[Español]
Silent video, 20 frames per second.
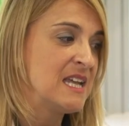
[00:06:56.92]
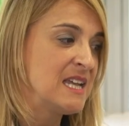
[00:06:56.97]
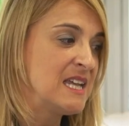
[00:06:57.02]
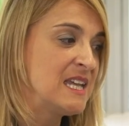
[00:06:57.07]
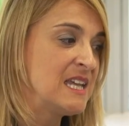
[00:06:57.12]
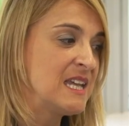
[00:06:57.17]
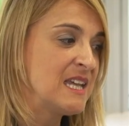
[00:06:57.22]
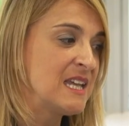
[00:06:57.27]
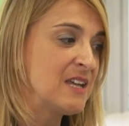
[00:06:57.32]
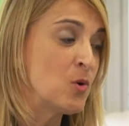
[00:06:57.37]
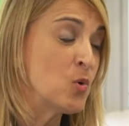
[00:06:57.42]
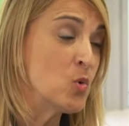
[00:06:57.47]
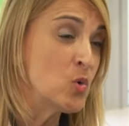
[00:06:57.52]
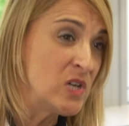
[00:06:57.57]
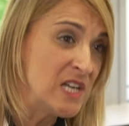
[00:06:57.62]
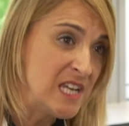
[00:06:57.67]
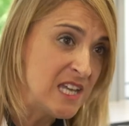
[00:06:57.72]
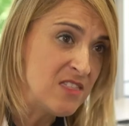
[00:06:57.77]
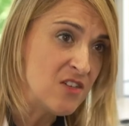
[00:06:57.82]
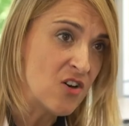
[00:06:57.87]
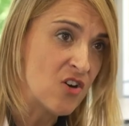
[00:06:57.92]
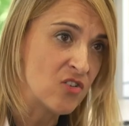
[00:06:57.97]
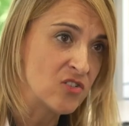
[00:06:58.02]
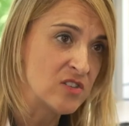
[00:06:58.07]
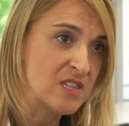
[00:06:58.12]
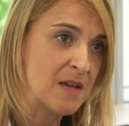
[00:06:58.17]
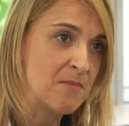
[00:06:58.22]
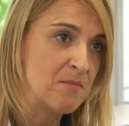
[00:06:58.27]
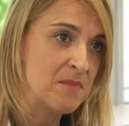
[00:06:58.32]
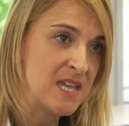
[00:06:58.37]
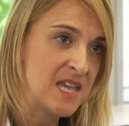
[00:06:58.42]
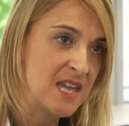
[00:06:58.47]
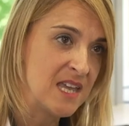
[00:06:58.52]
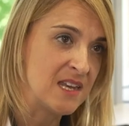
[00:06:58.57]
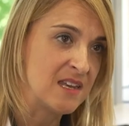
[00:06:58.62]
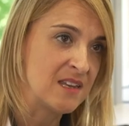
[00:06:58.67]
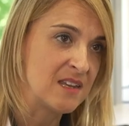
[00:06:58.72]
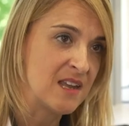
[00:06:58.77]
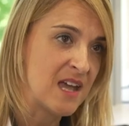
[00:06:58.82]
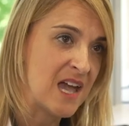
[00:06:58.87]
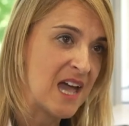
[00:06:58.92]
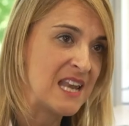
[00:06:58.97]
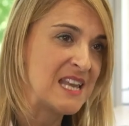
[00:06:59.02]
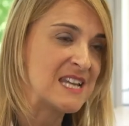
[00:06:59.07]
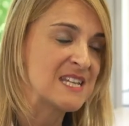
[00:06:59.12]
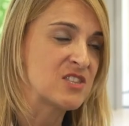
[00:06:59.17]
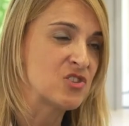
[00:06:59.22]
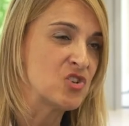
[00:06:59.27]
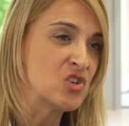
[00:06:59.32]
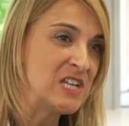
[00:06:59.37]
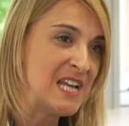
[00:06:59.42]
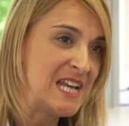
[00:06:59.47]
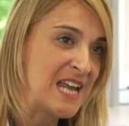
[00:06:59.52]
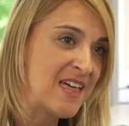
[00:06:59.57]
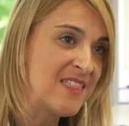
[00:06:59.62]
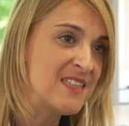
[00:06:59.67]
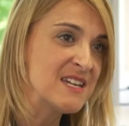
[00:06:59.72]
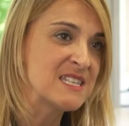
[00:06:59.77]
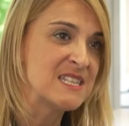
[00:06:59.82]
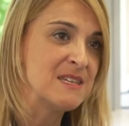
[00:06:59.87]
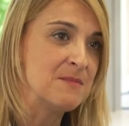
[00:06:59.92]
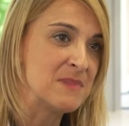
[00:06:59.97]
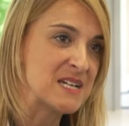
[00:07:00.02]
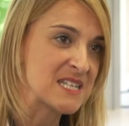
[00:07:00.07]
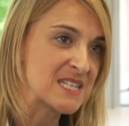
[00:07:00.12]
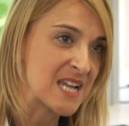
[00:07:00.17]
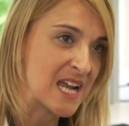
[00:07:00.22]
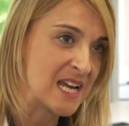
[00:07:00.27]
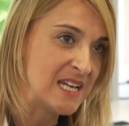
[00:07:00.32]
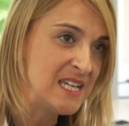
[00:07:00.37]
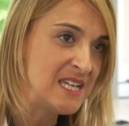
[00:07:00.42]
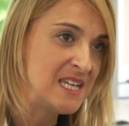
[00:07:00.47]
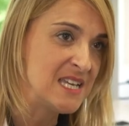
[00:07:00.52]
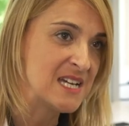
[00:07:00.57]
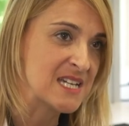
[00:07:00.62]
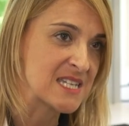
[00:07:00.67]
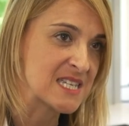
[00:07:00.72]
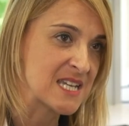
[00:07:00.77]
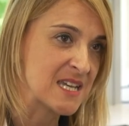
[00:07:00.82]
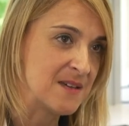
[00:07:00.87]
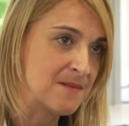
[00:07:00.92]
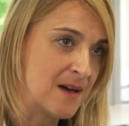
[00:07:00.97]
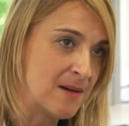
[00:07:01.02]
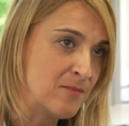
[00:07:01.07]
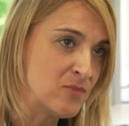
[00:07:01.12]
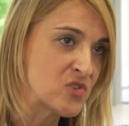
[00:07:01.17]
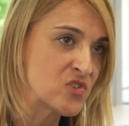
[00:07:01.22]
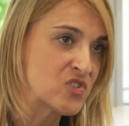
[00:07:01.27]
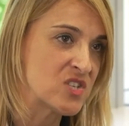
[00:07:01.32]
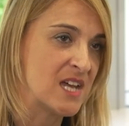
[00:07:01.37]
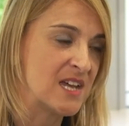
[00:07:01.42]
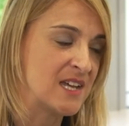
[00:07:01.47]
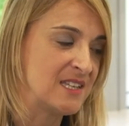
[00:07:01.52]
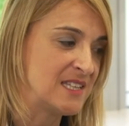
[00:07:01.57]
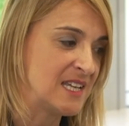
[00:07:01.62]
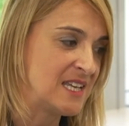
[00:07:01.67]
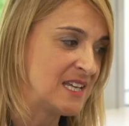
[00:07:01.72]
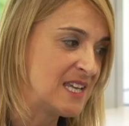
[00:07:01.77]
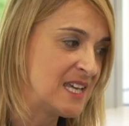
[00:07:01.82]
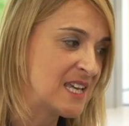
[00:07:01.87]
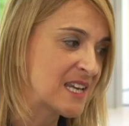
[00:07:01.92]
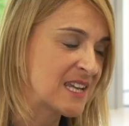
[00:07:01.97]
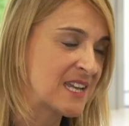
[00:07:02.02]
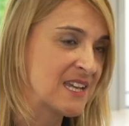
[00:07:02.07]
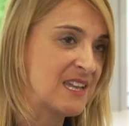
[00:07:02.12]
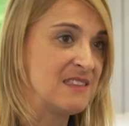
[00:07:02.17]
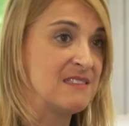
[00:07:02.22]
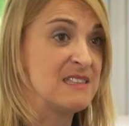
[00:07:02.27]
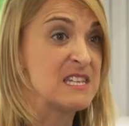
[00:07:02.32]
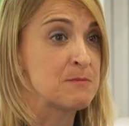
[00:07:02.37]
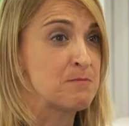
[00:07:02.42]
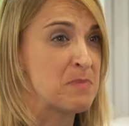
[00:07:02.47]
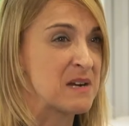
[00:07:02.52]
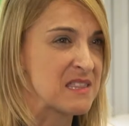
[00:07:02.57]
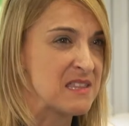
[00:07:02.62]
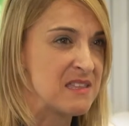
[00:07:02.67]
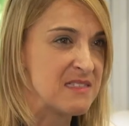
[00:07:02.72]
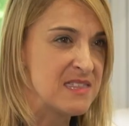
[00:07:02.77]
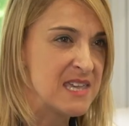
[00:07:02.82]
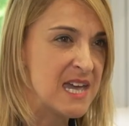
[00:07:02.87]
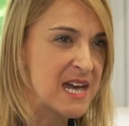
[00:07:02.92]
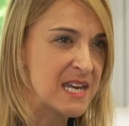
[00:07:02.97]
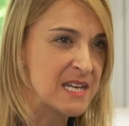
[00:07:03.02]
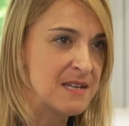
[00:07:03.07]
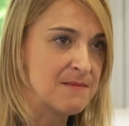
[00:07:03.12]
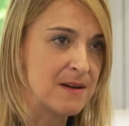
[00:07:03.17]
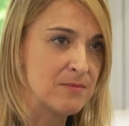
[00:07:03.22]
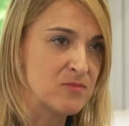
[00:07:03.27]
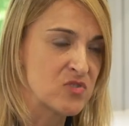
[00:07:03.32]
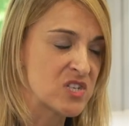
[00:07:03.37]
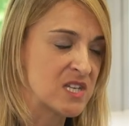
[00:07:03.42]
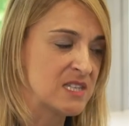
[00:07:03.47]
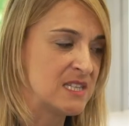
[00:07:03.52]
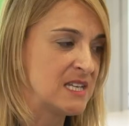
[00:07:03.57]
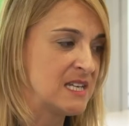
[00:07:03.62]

y unido también a las toneladas de mascarillas que vamos a tener que desperdiciar y vamos a